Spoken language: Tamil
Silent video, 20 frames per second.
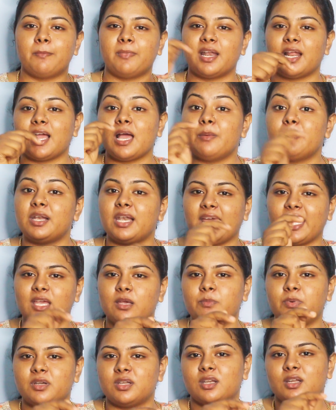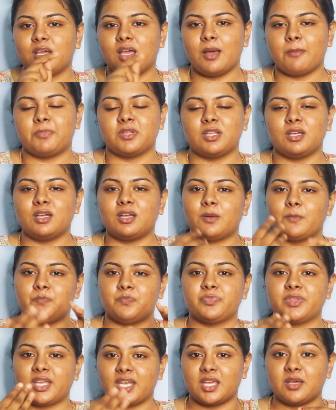மறக்காமல் லைக் பண்ணிடுங்க அப்போ தான்
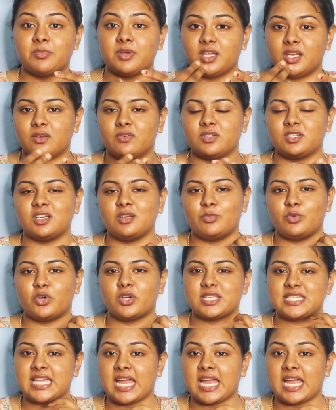நிறைய பேருக்கு வந்து நம்மளோட